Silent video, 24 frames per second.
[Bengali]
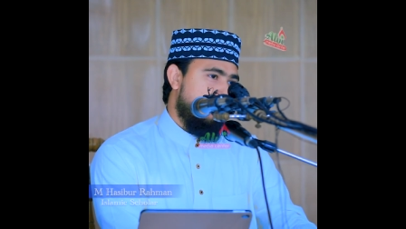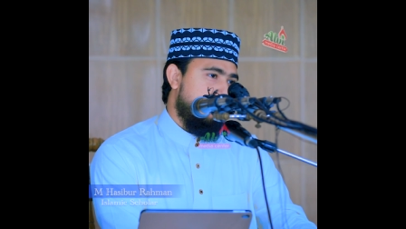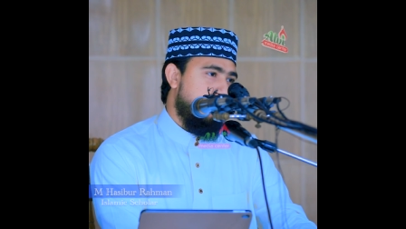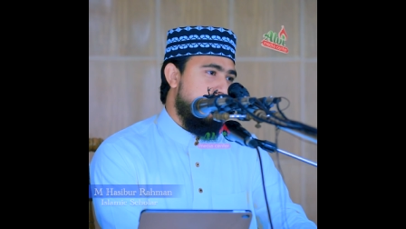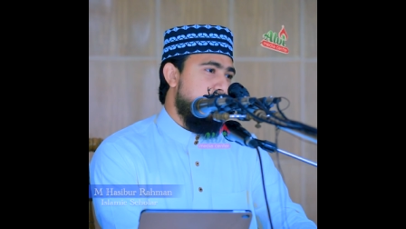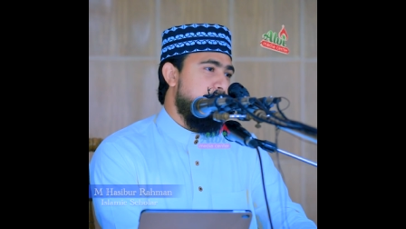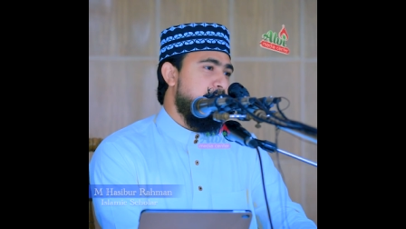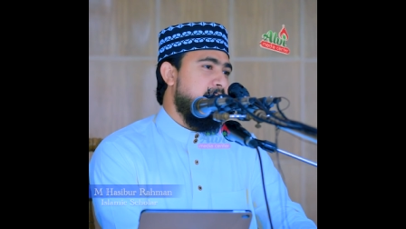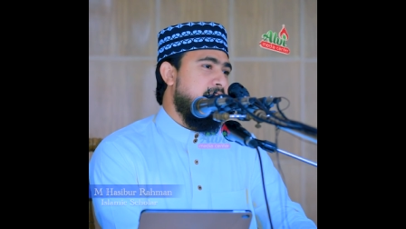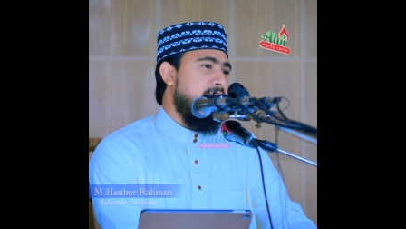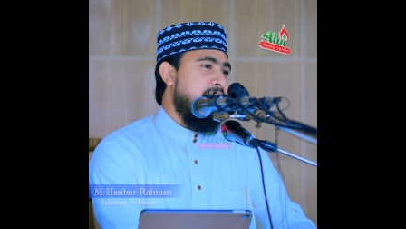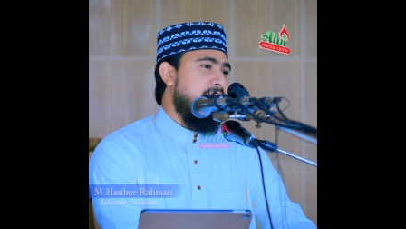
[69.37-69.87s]

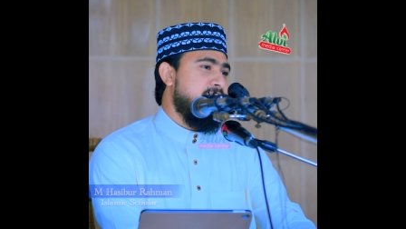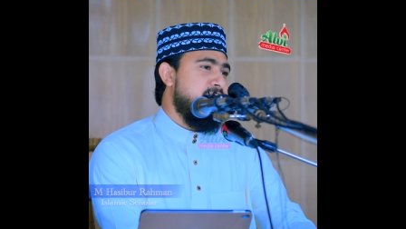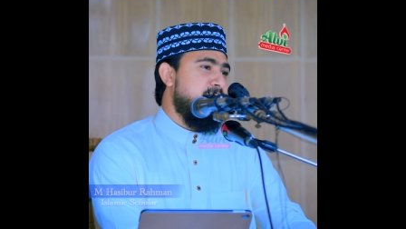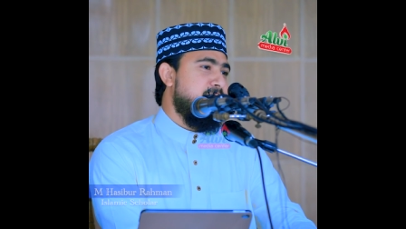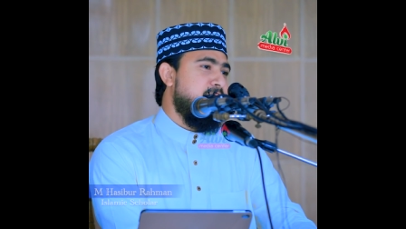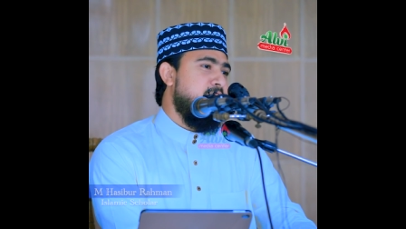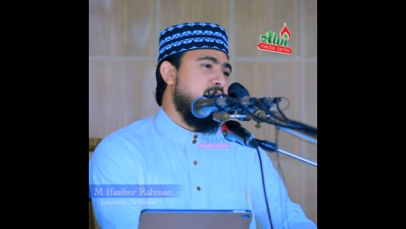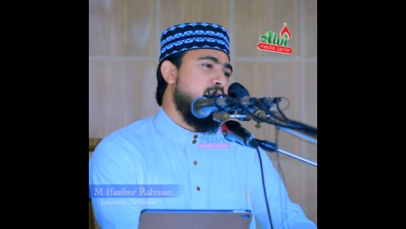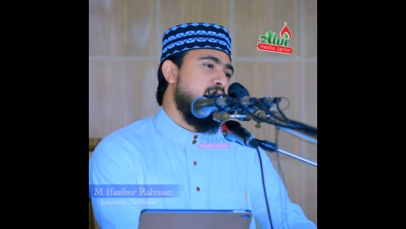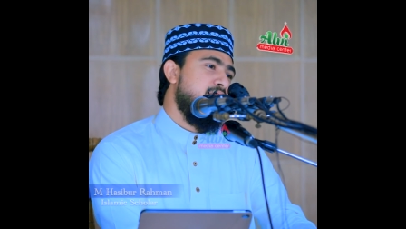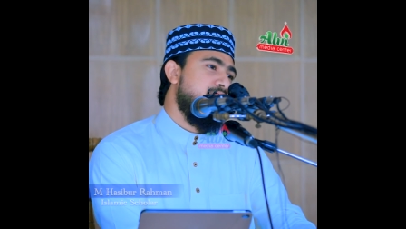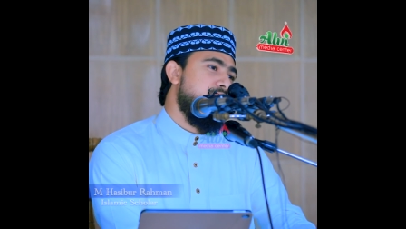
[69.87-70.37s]
সব কাজ
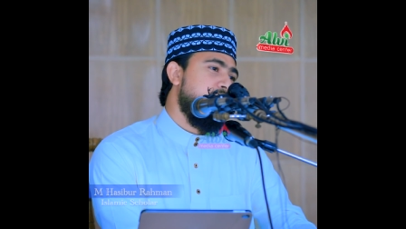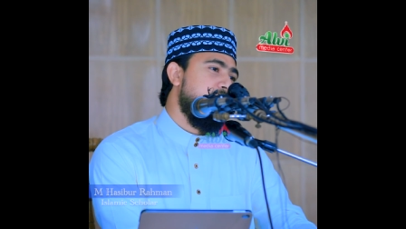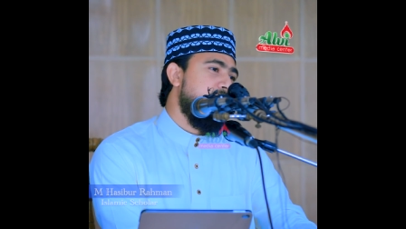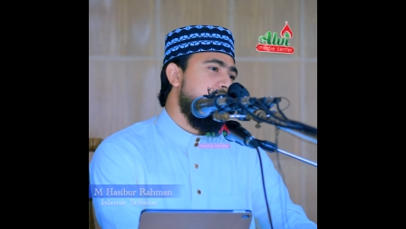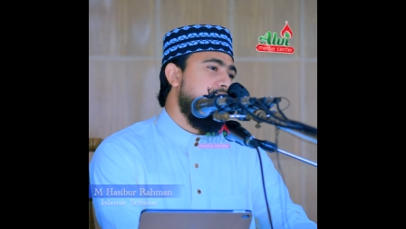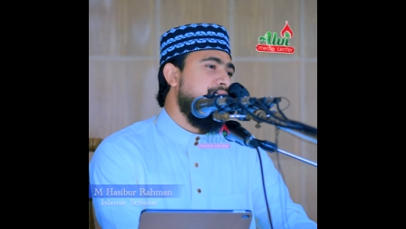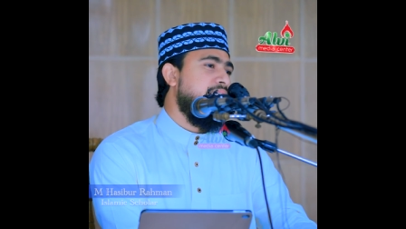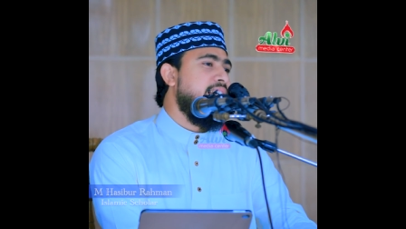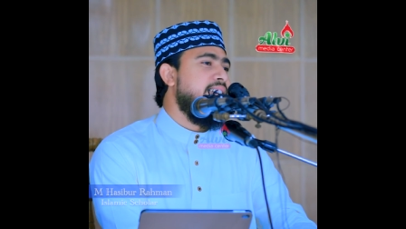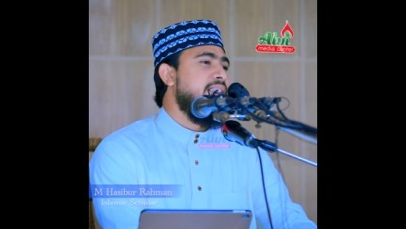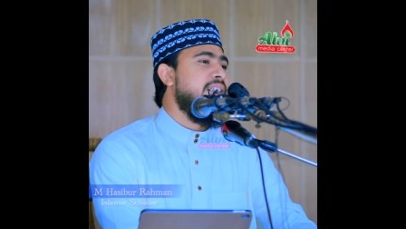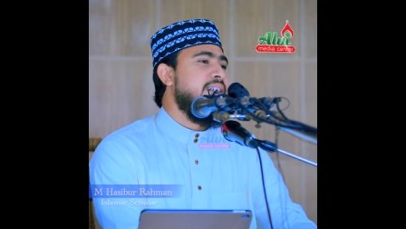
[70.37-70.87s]
আমরা
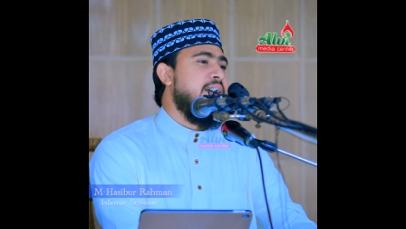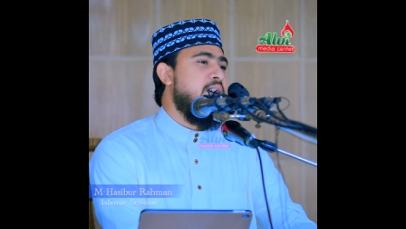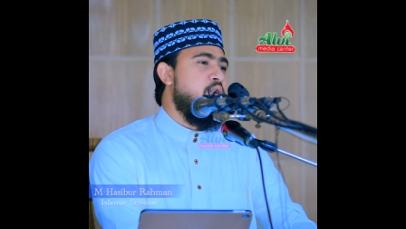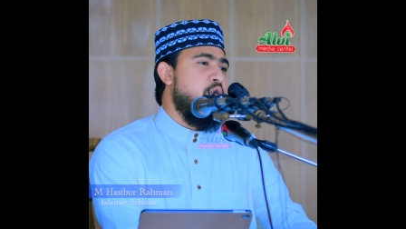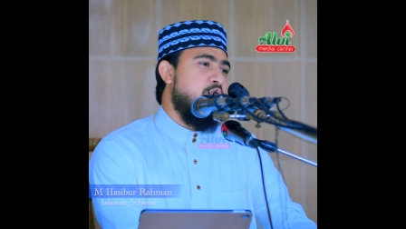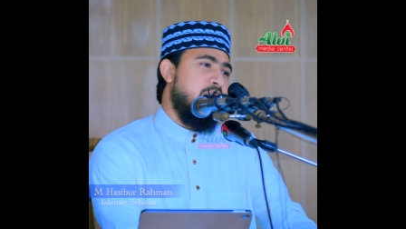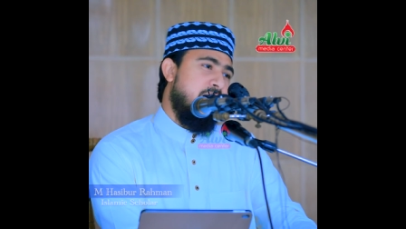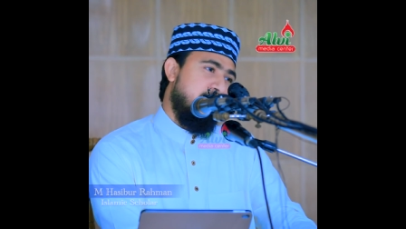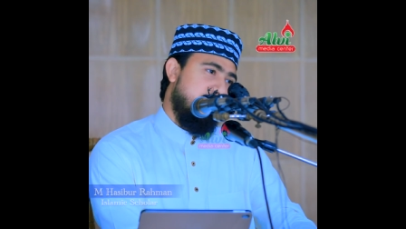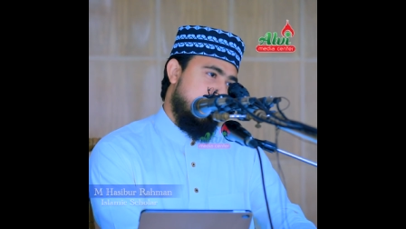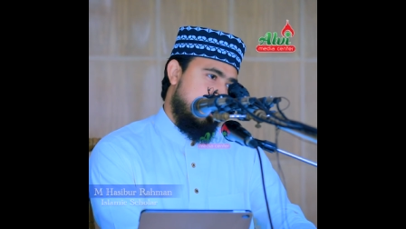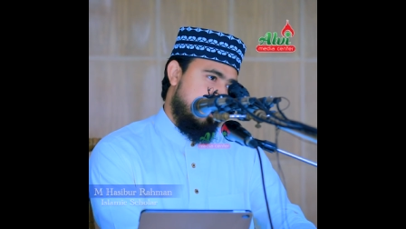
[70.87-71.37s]
হুজুরদেরকে দিয়ে
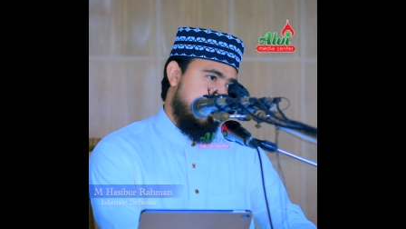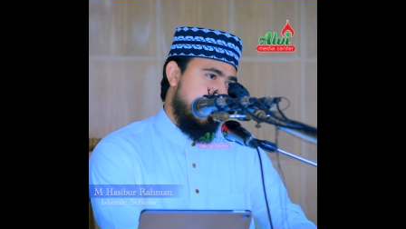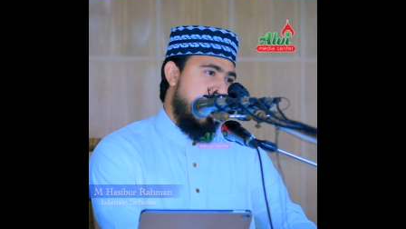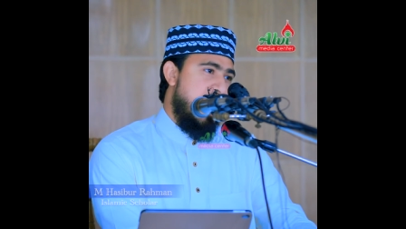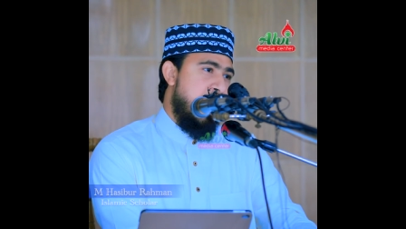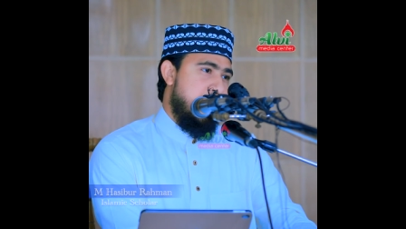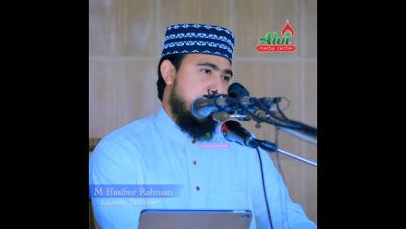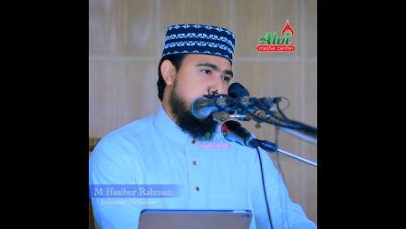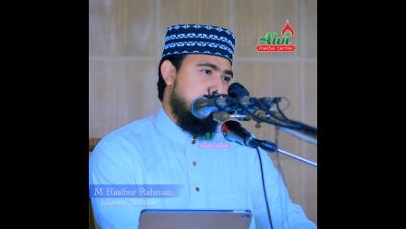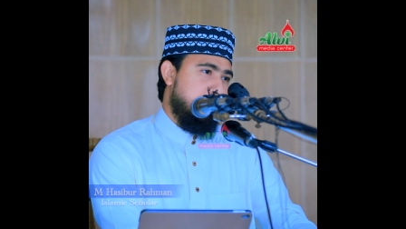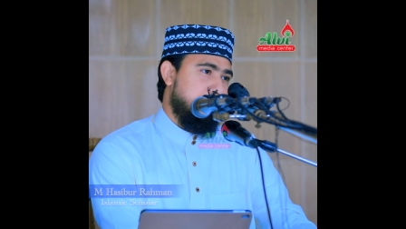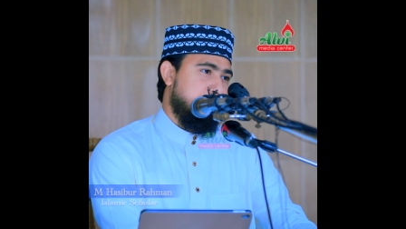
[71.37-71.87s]
করাতে
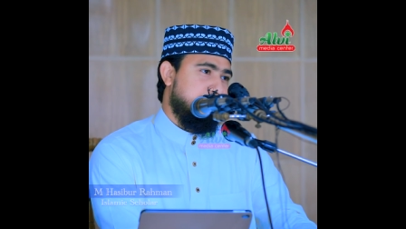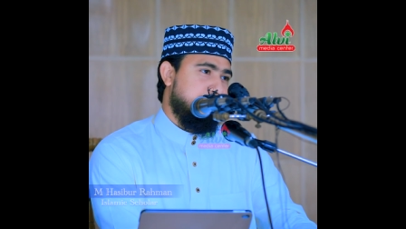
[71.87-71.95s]
চাই